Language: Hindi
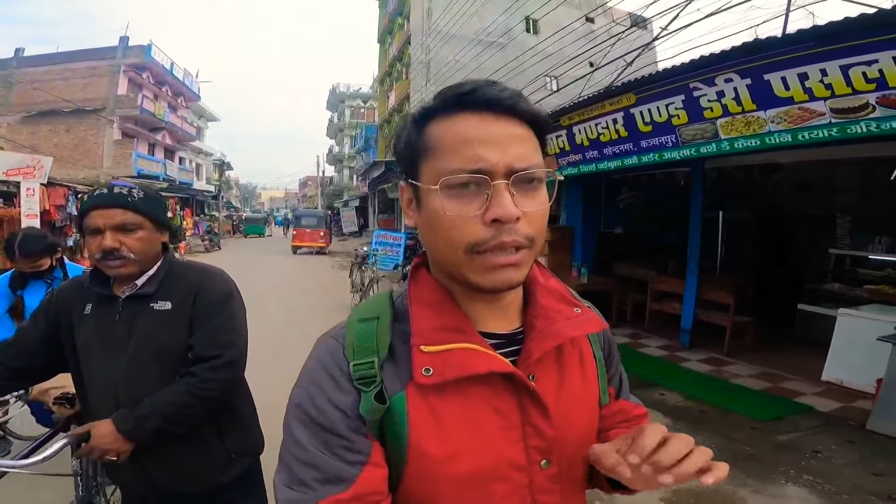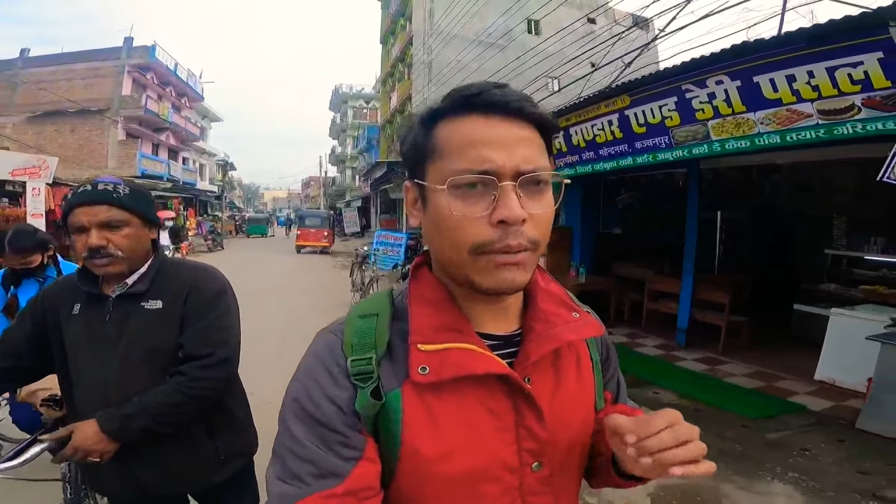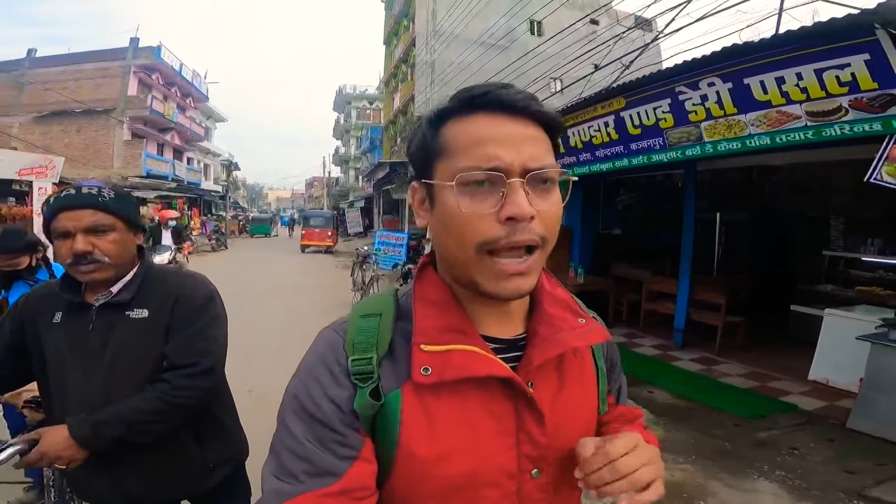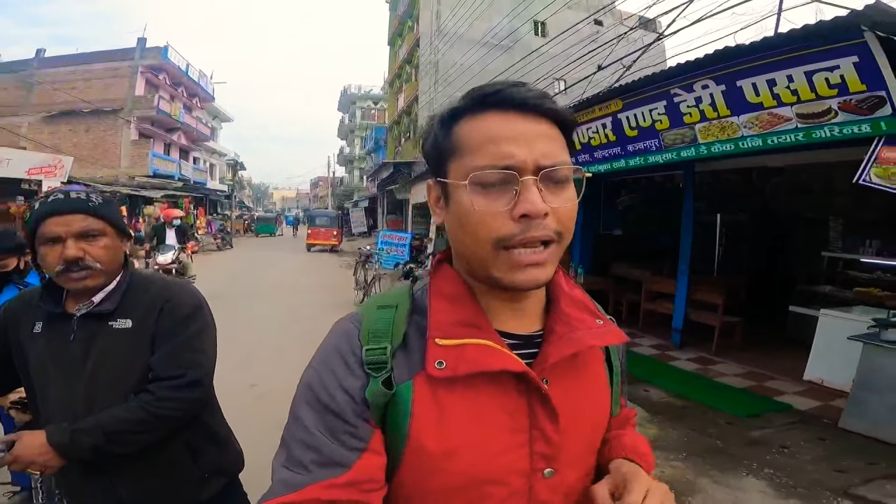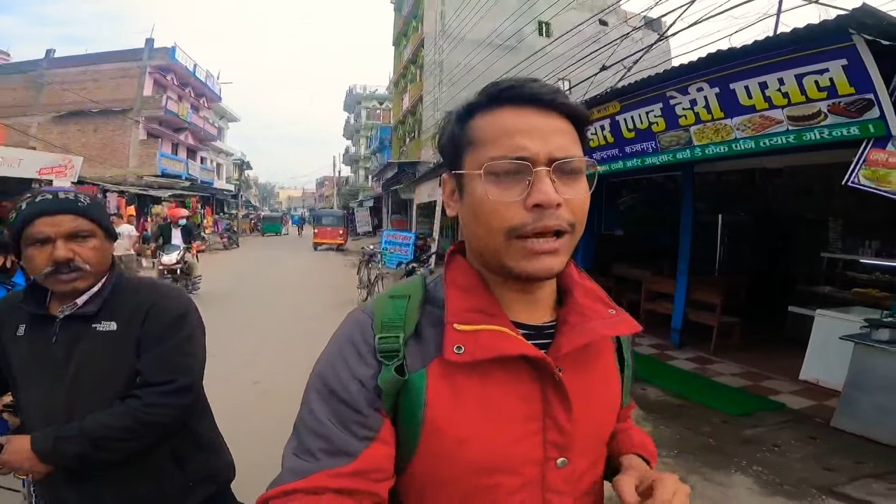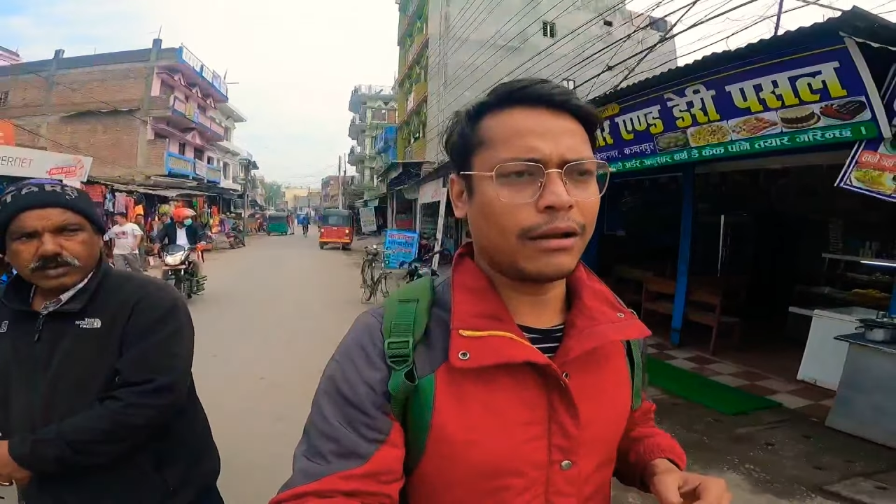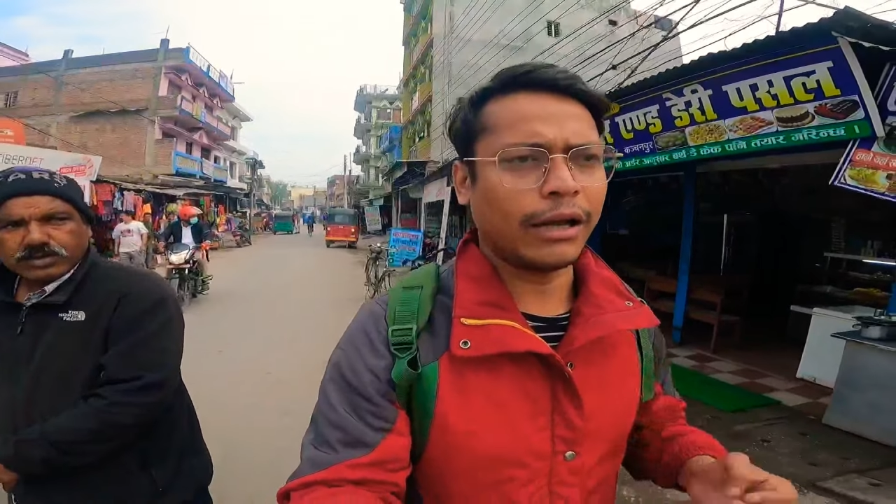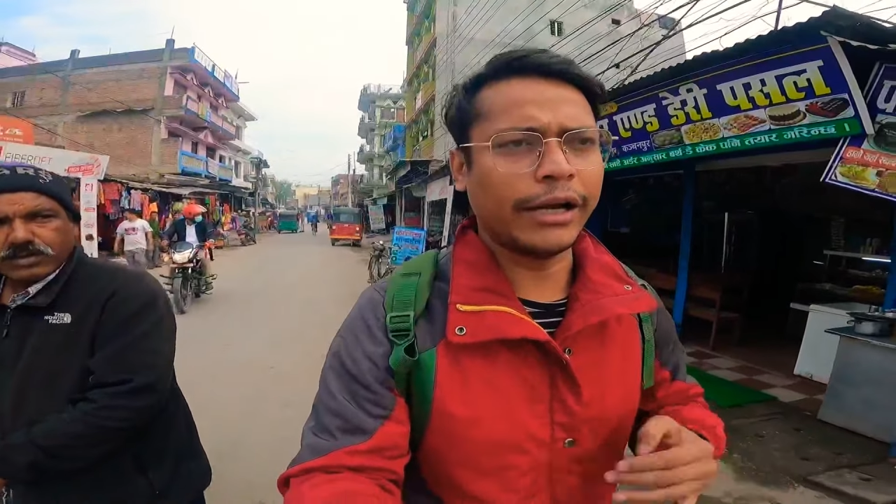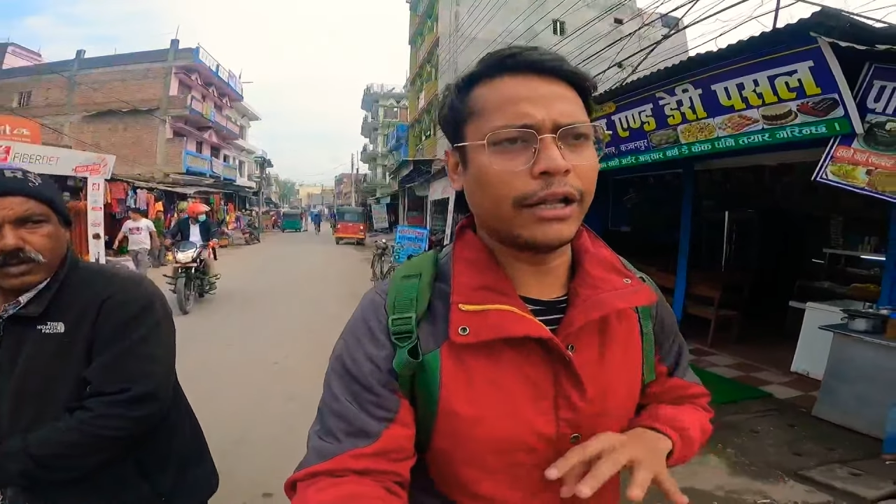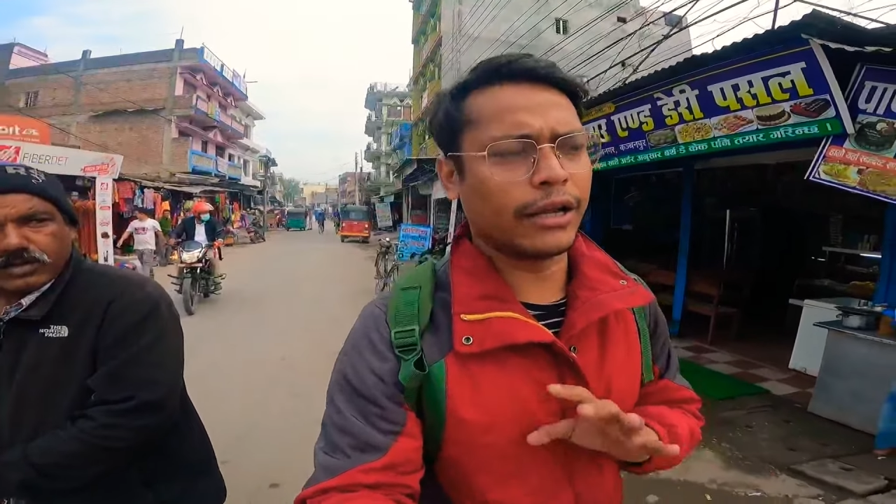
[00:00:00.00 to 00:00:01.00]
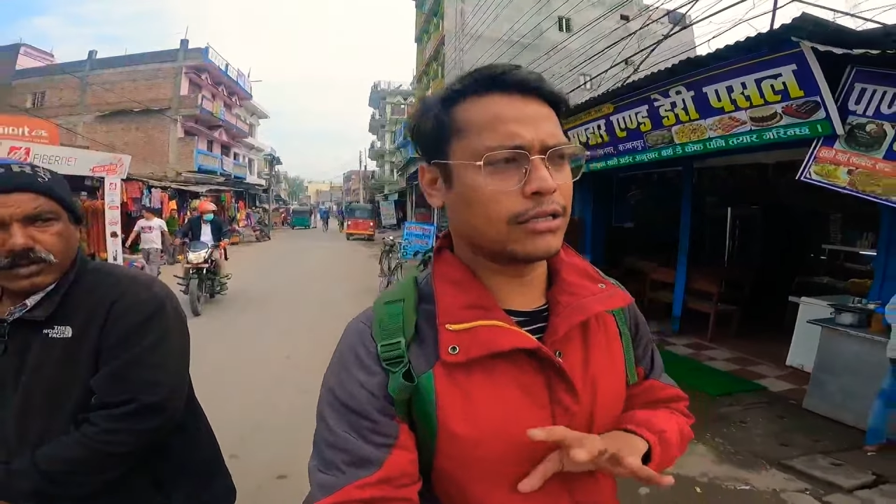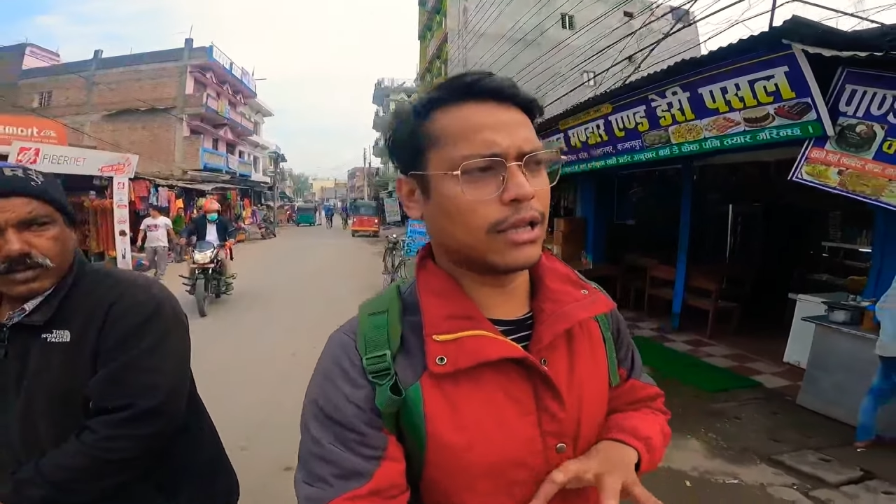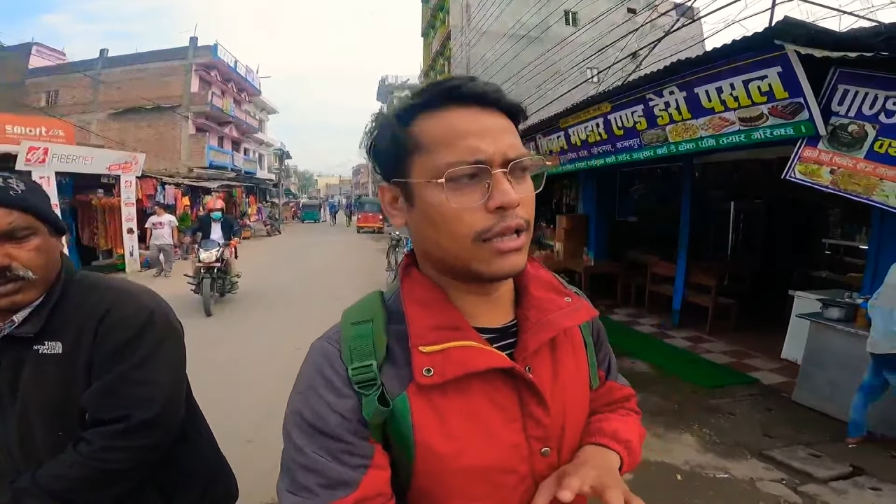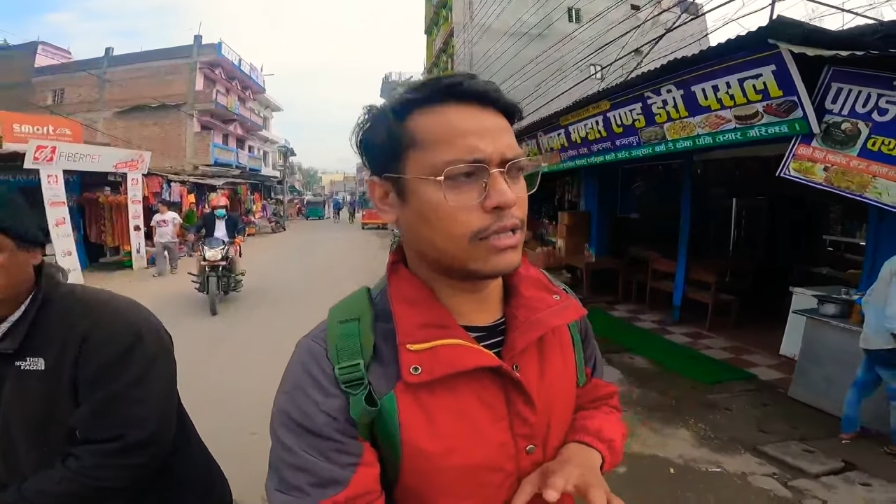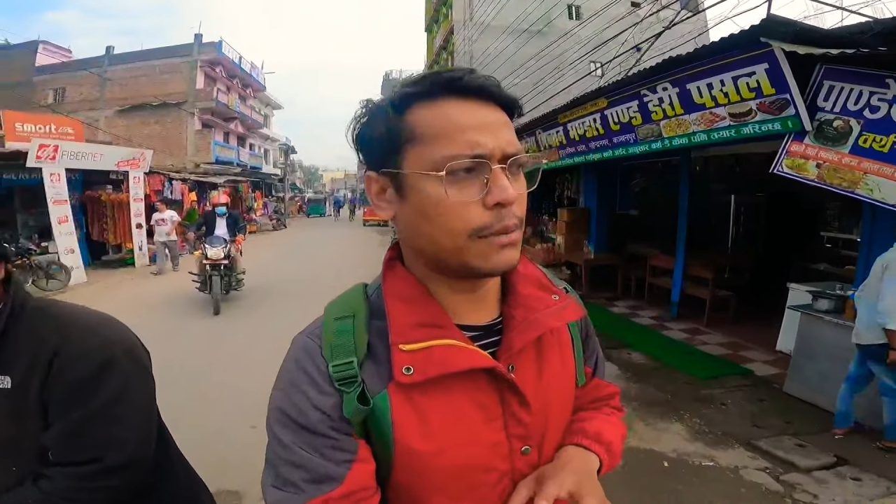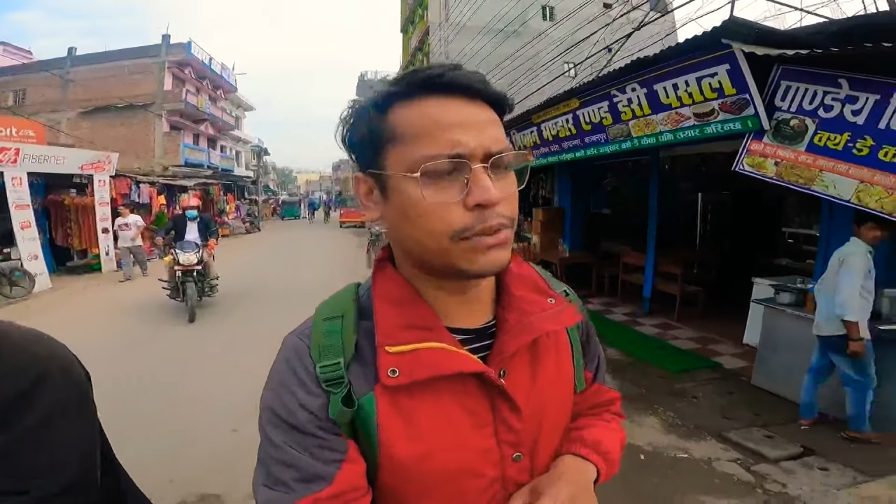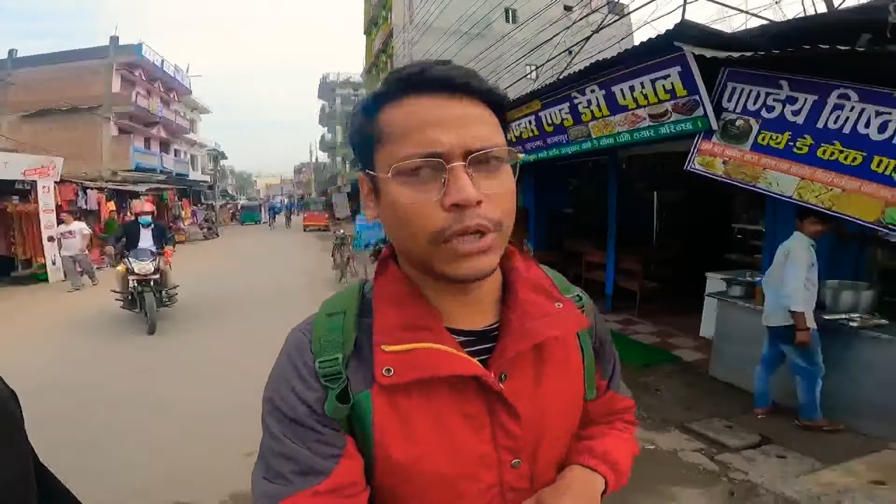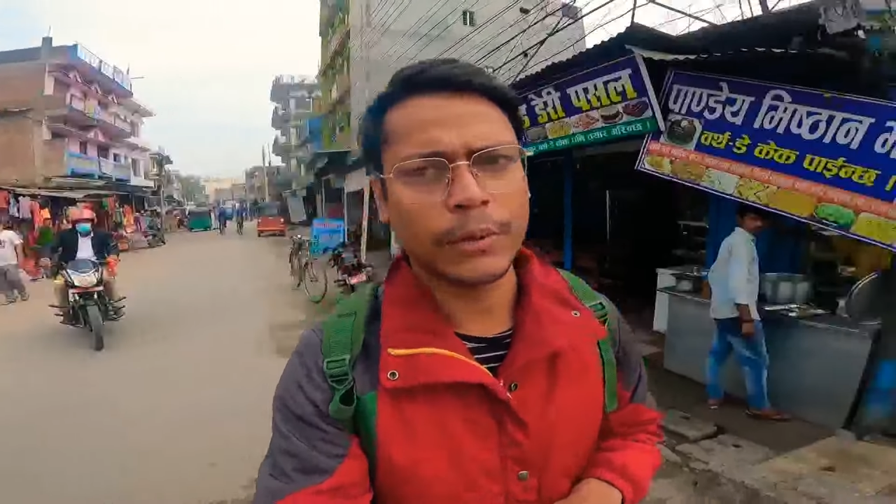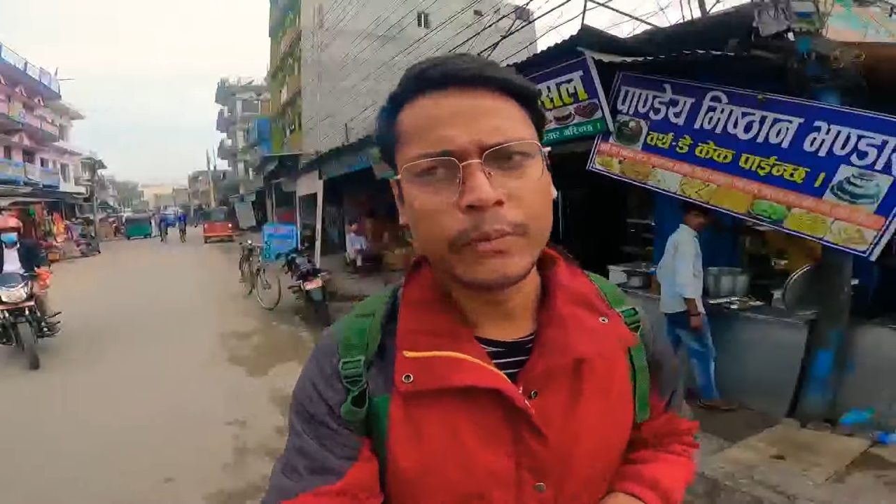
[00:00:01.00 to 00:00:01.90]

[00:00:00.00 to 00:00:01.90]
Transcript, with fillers: मतलब आई इंडियन करेंसी के हिसाब से